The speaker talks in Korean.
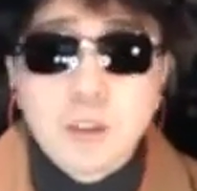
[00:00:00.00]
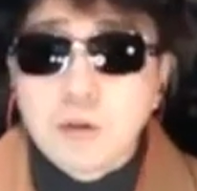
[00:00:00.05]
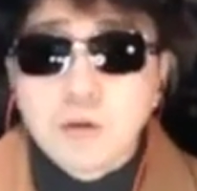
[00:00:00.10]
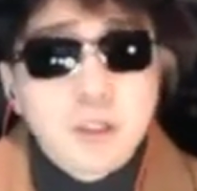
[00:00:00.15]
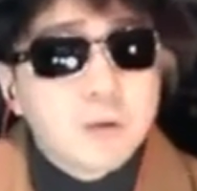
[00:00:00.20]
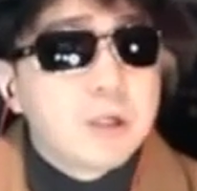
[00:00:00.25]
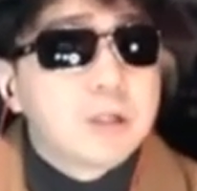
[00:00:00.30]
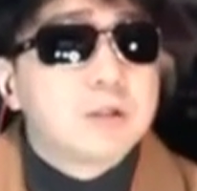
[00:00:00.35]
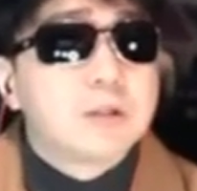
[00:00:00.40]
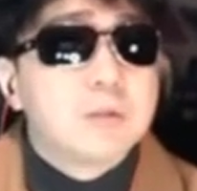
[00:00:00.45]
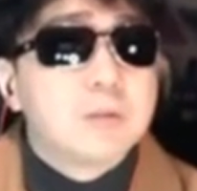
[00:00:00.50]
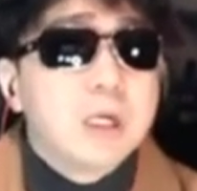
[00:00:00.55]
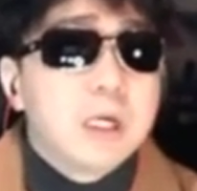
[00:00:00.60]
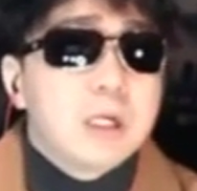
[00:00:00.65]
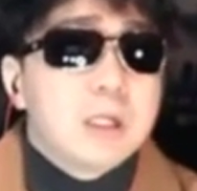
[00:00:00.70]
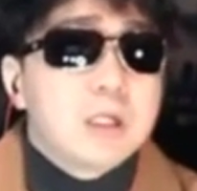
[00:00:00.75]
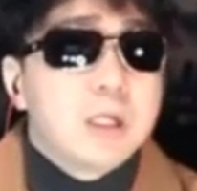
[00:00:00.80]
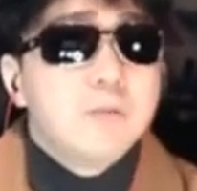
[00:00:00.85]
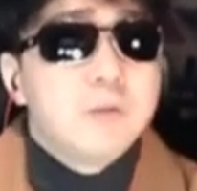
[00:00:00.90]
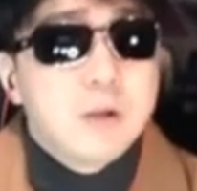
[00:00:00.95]
이런 상황에서 지금
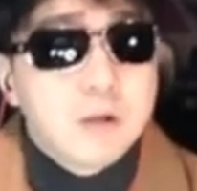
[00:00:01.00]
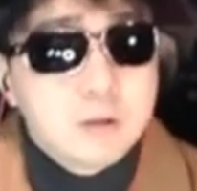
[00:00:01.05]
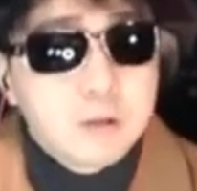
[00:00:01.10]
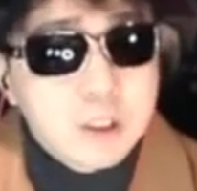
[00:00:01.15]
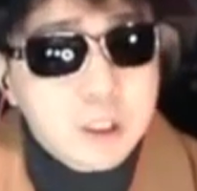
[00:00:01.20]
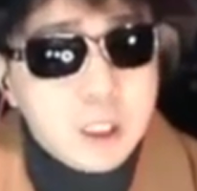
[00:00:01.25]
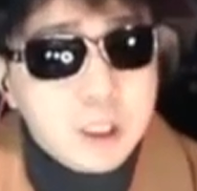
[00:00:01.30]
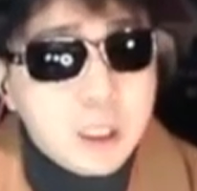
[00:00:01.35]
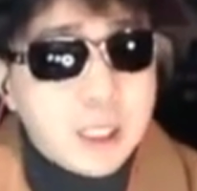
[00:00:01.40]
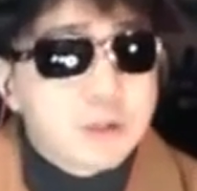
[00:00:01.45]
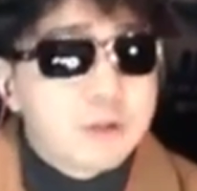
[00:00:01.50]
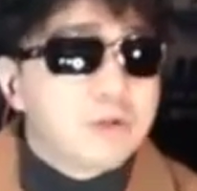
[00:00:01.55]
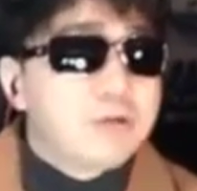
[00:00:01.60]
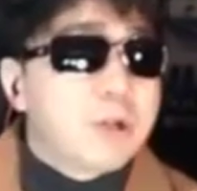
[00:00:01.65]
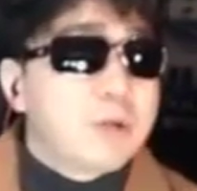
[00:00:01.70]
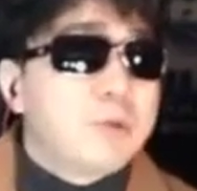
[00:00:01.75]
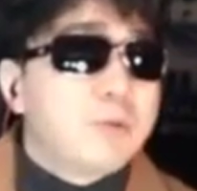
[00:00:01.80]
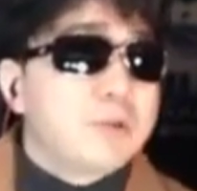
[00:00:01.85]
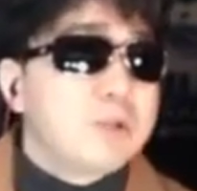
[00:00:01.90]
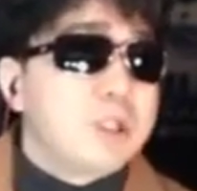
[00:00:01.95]
김기현이냐
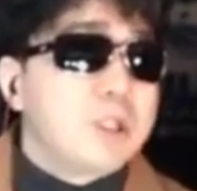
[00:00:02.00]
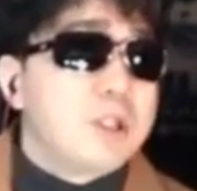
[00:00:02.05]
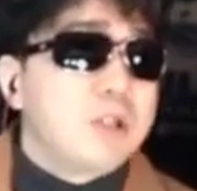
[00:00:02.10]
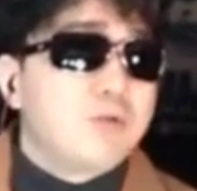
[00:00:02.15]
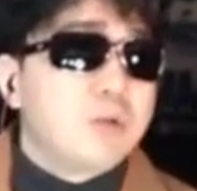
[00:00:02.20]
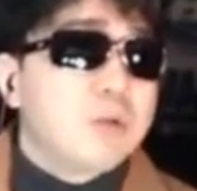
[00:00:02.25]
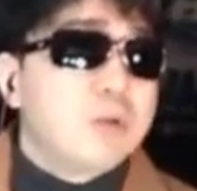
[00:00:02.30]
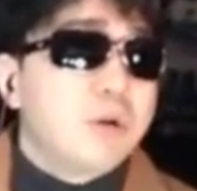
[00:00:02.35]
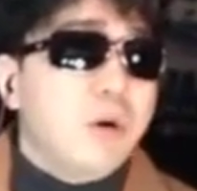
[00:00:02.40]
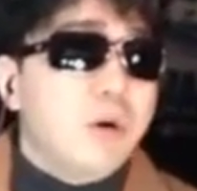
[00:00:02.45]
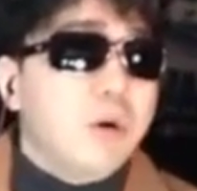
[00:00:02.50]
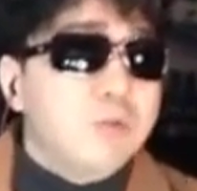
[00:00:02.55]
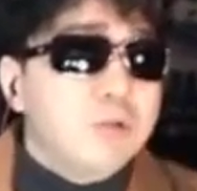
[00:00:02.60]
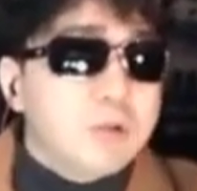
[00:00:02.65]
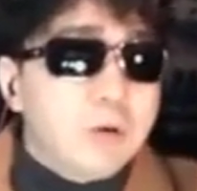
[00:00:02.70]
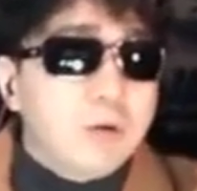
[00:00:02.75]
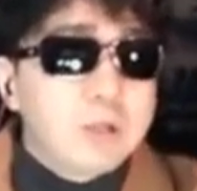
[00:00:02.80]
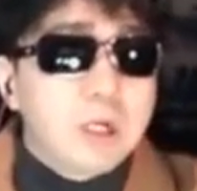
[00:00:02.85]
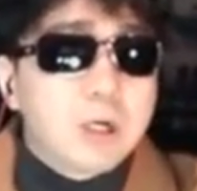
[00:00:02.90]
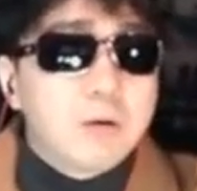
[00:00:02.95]
안철수냐면 벌써 인지도에서 너무
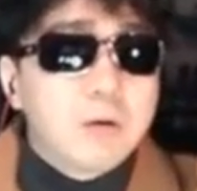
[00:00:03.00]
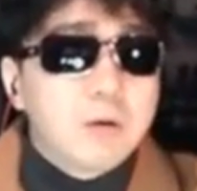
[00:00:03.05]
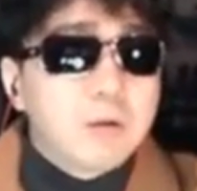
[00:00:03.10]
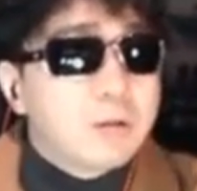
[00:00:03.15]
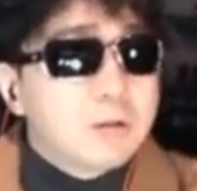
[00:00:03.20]
격차가 커.